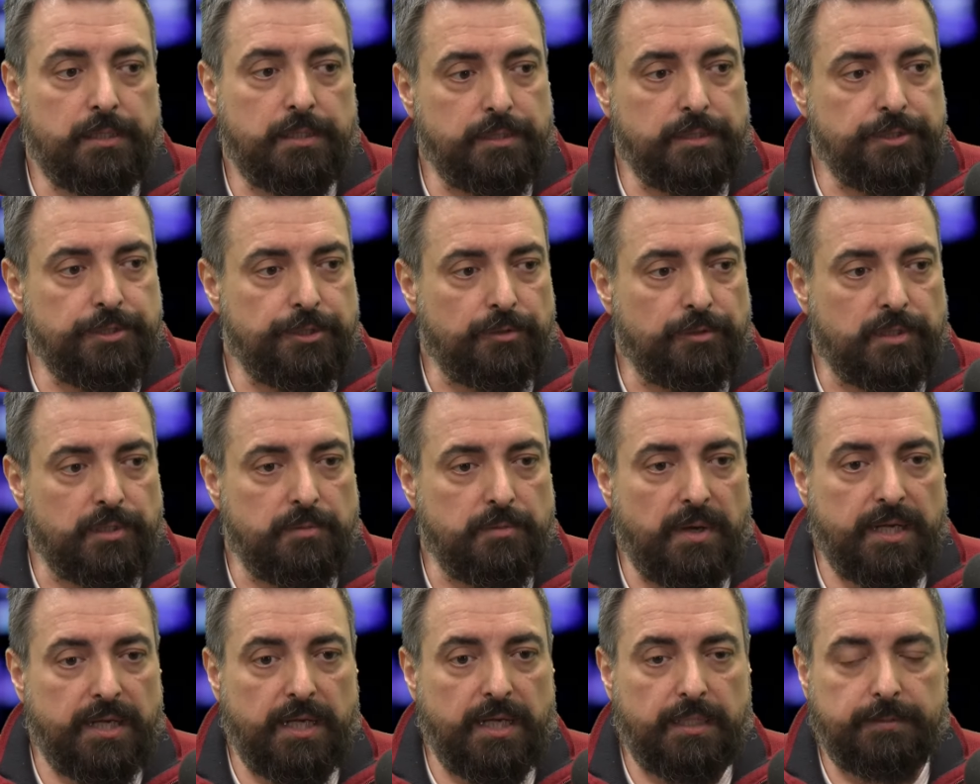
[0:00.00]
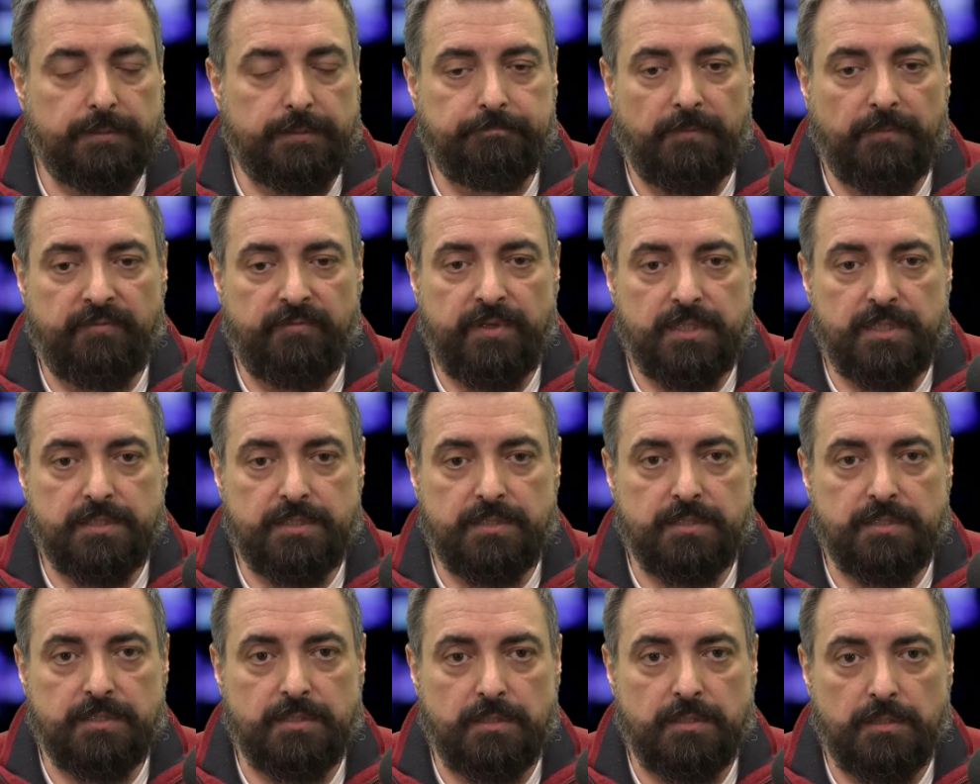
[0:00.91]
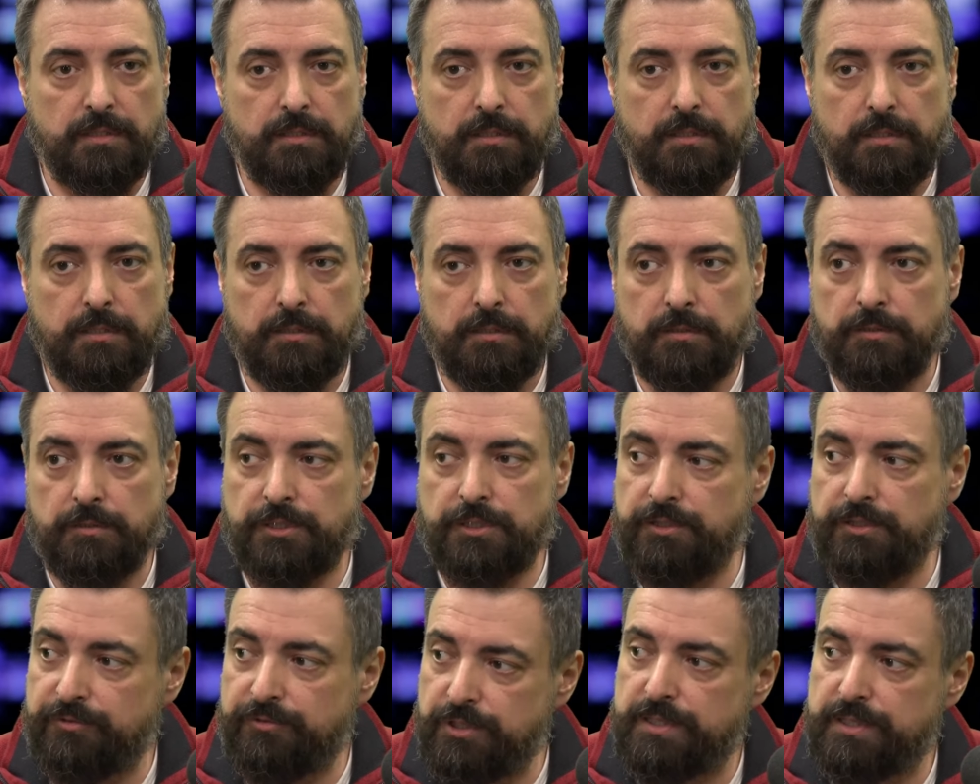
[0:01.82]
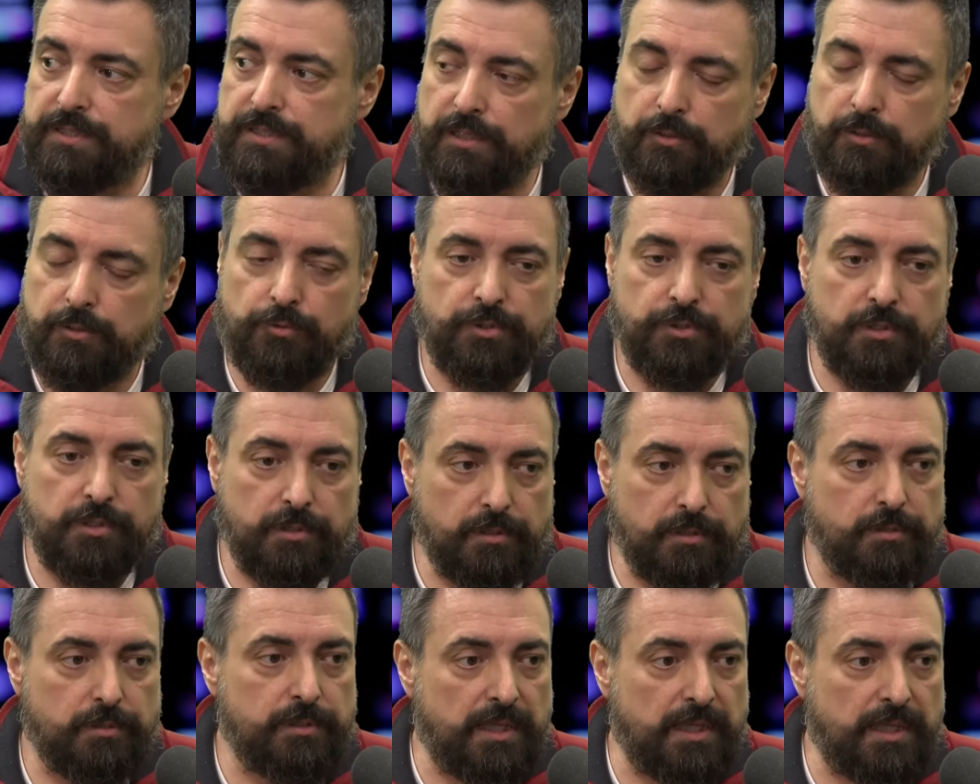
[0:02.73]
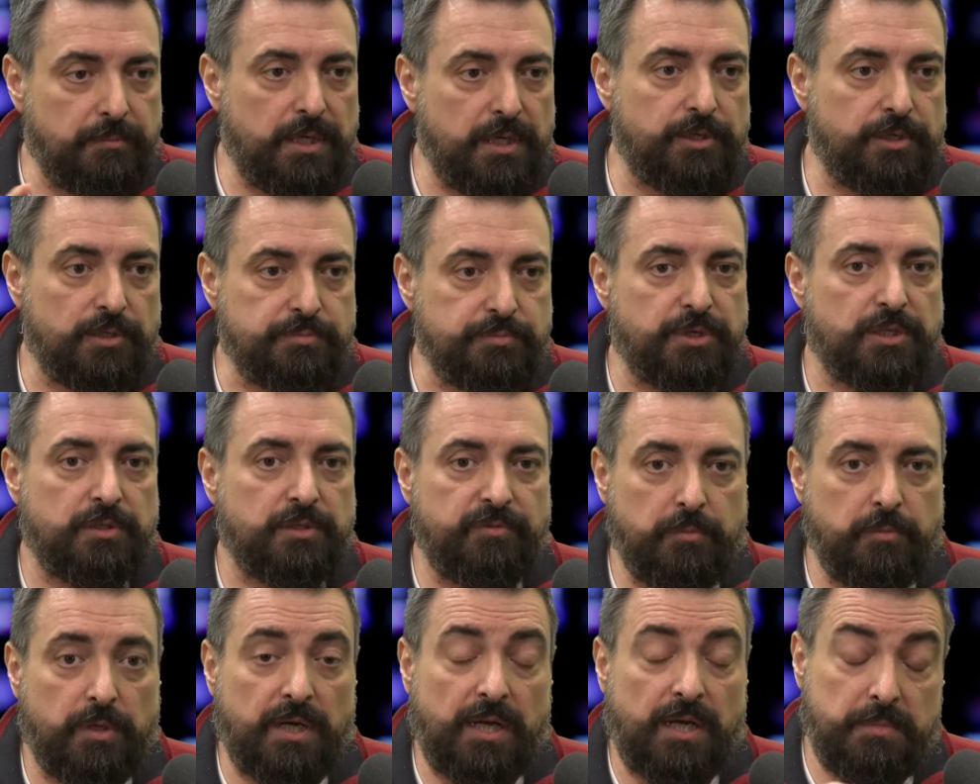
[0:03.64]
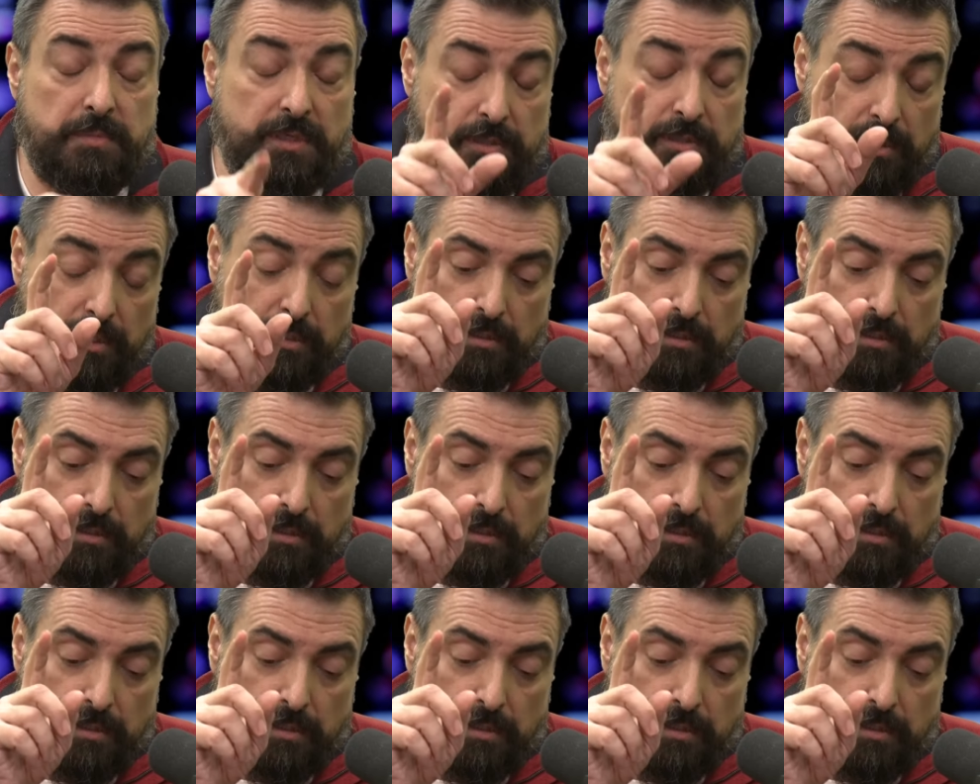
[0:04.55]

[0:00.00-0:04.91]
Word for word: 10 e, maja, więc e, ci wszyscy, którzy na miesiąc przed wyborami